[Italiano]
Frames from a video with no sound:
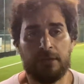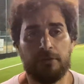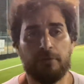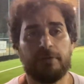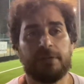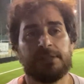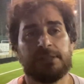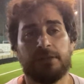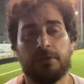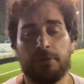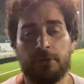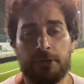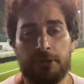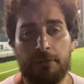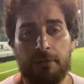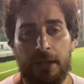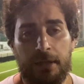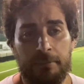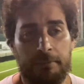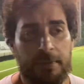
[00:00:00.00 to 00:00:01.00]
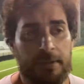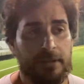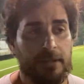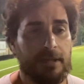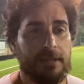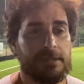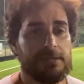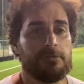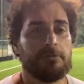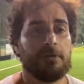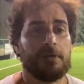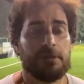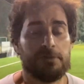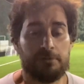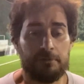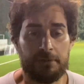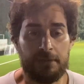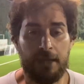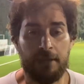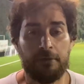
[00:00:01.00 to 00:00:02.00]
dovresti continuare a mettere al sicuro il
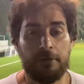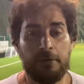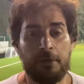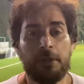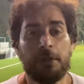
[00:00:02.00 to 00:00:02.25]
risultato